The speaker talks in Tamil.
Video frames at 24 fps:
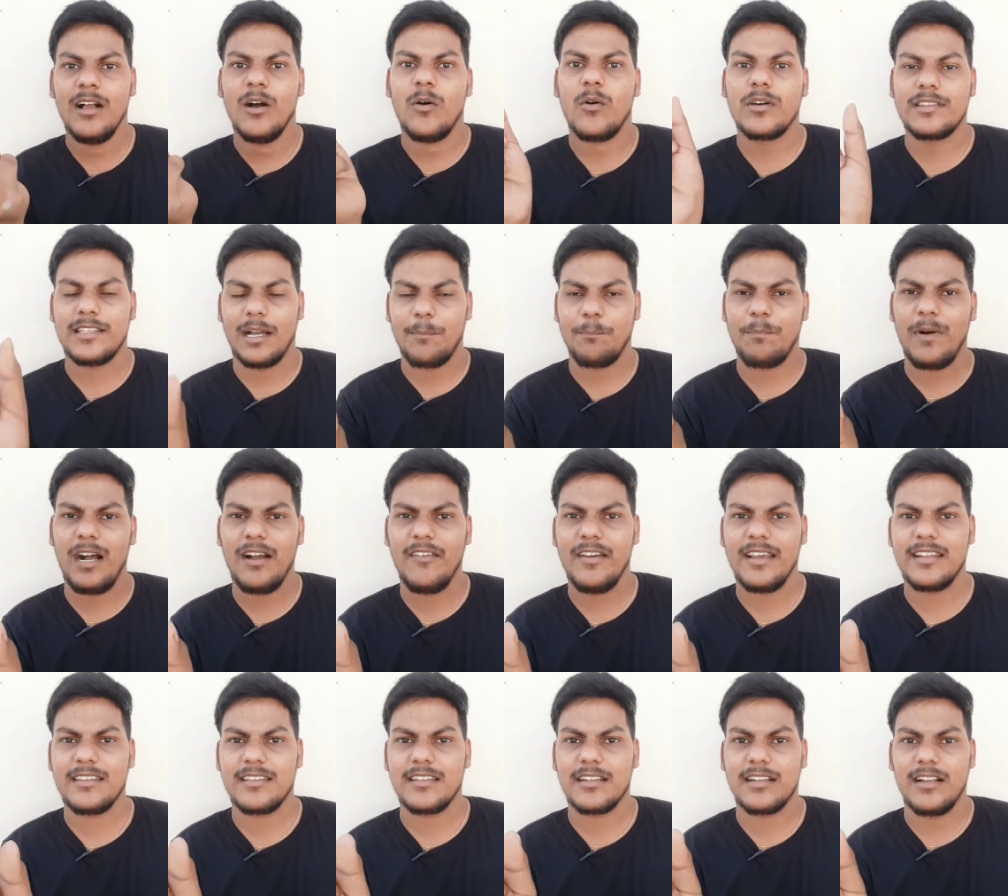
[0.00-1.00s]
ஒரு
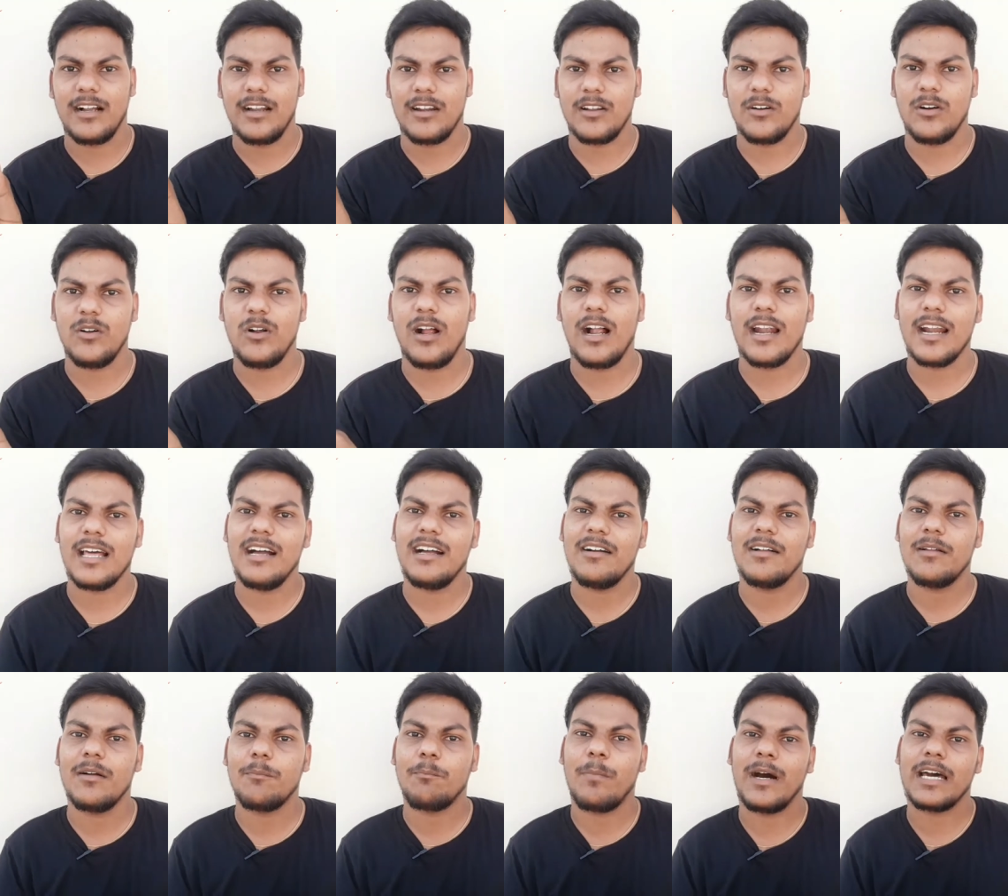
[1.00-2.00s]
தப்பாகவே இருந்திருக்காலும் ஆனால்
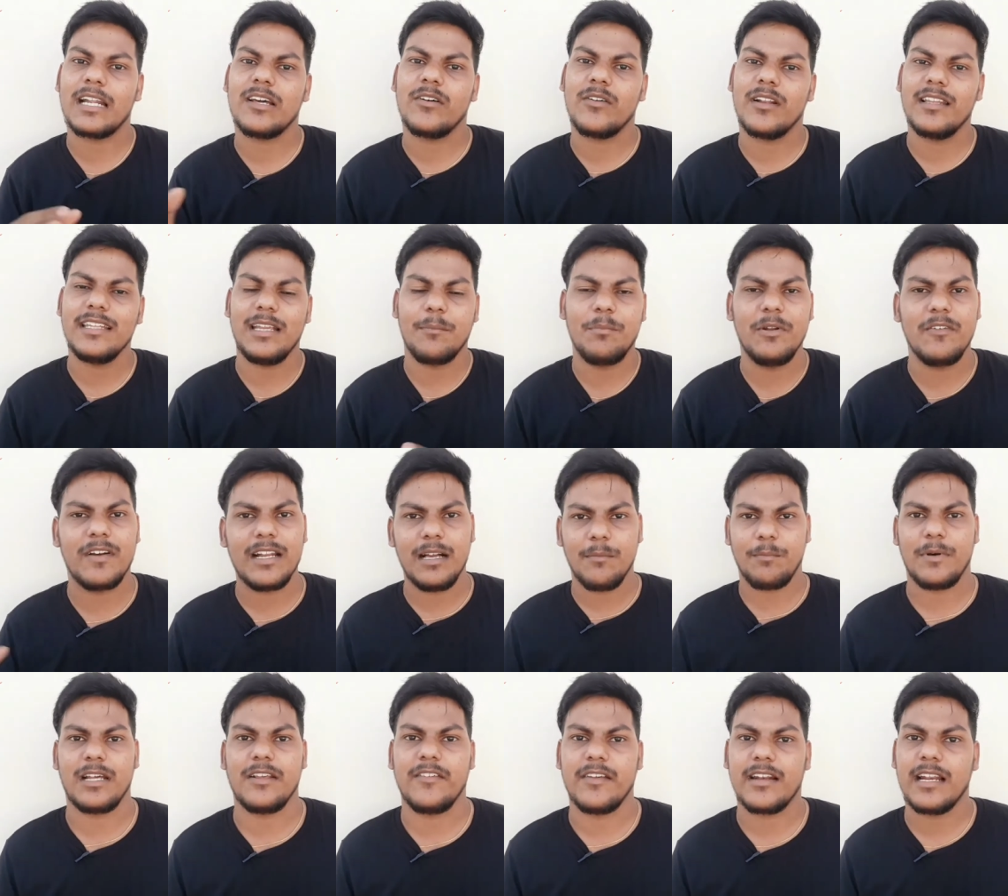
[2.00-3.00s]
பரவுறது எப்படி
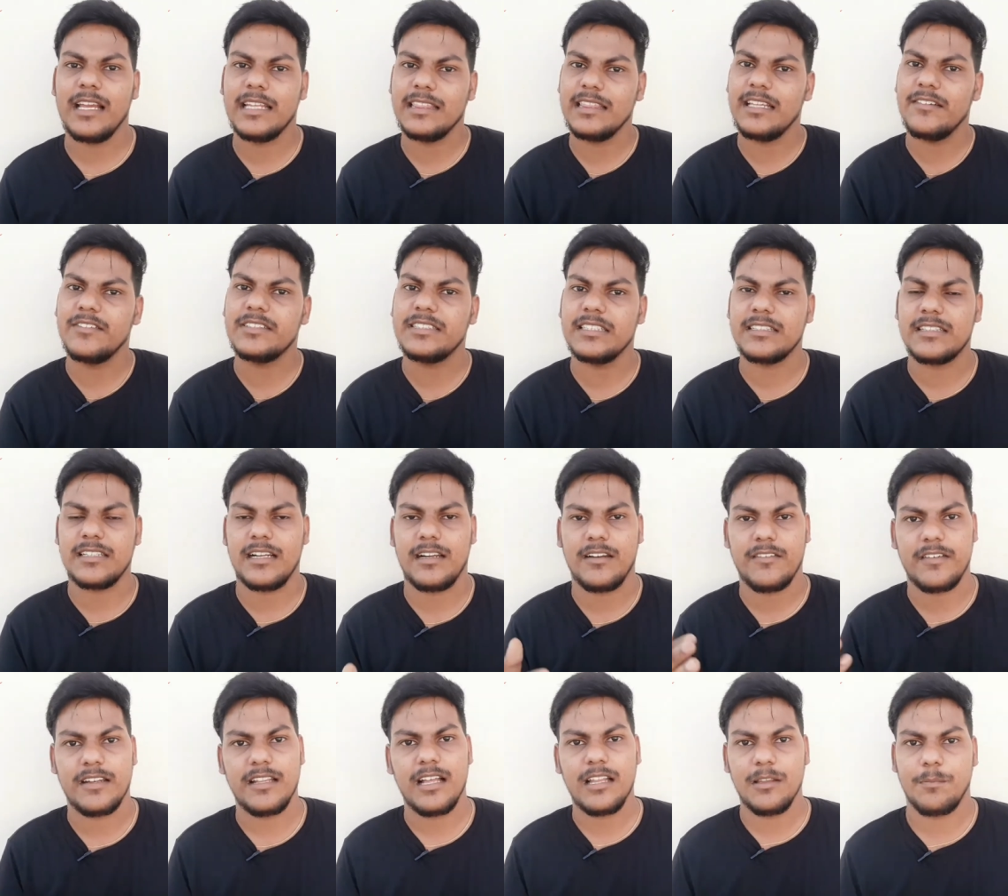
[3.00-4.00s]
வேணால் பரவிருக்கலாம் எந்த
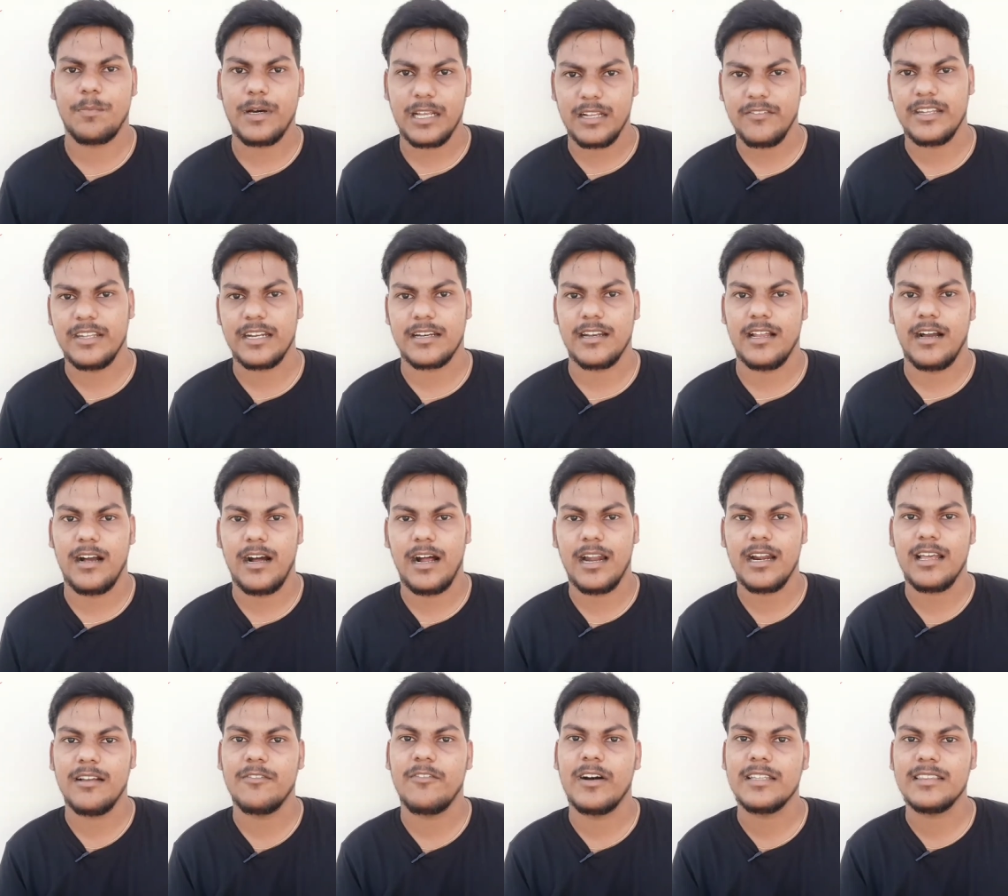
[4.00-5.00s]
விஷயத்தினால வேணால் அது பரவிருக்கலாம்
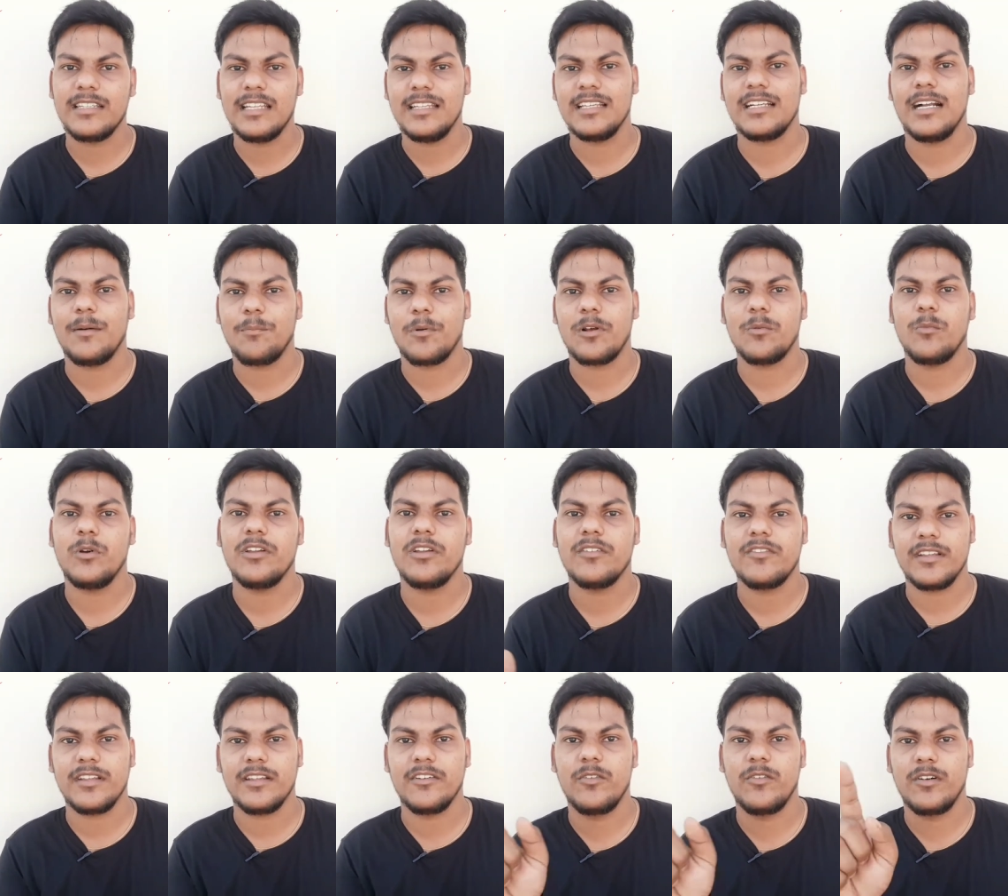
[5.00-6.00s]
ஆனால் வந்ததுக்கப்புறமும்
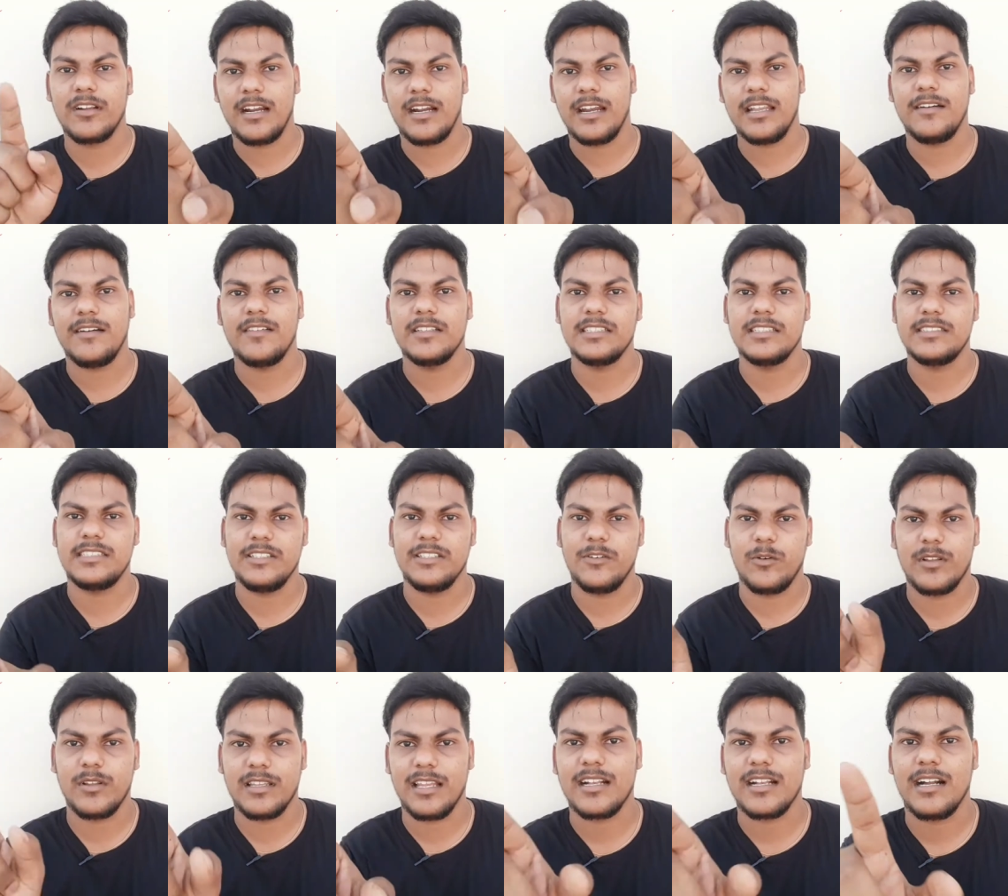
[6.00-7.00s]
இவ இவங்களால தான் வந்துச்சு
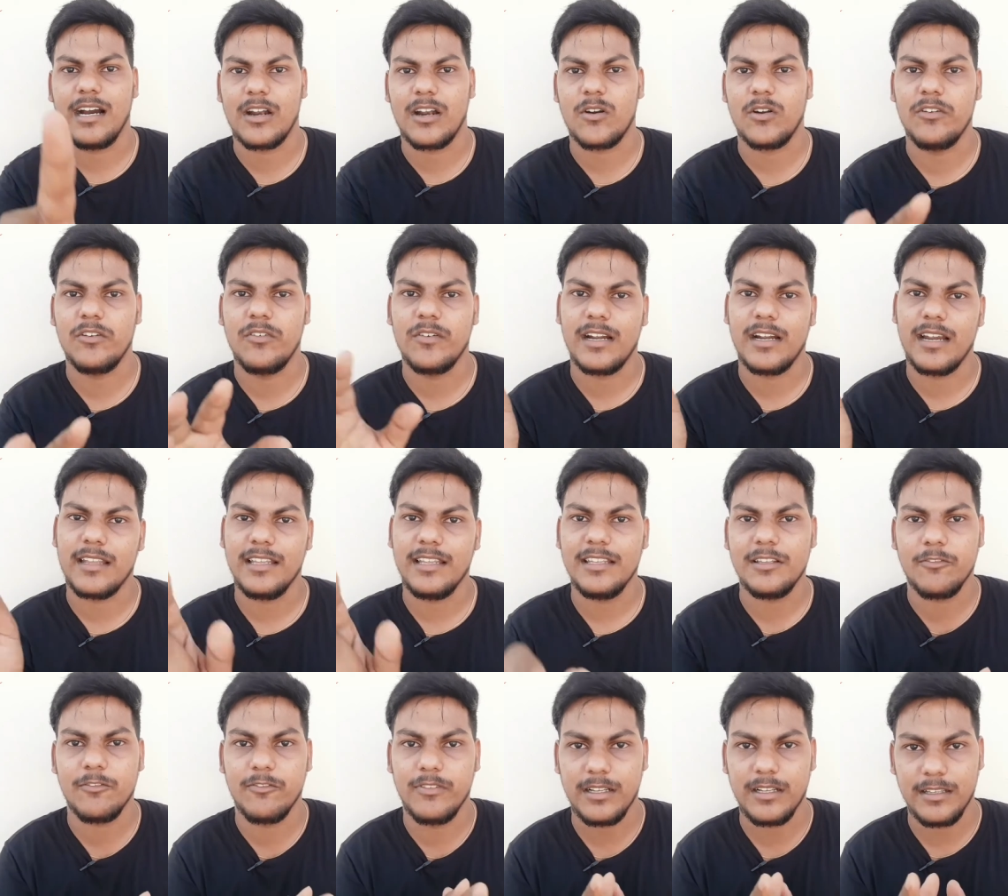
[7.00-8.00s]
இவங்கள தான் காரணம் இவங்களால தான்